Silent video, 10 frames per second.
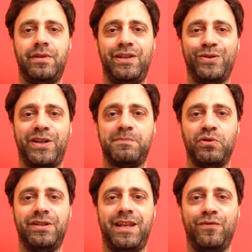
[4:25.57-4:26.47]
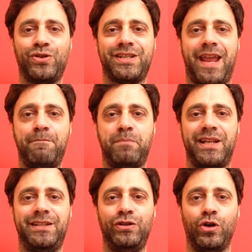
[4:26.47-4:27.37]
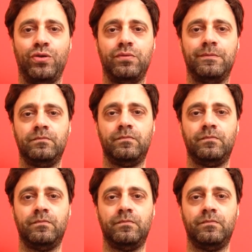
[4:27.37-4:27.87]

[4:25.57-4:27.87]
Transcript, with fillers: io rispondevo sempre di no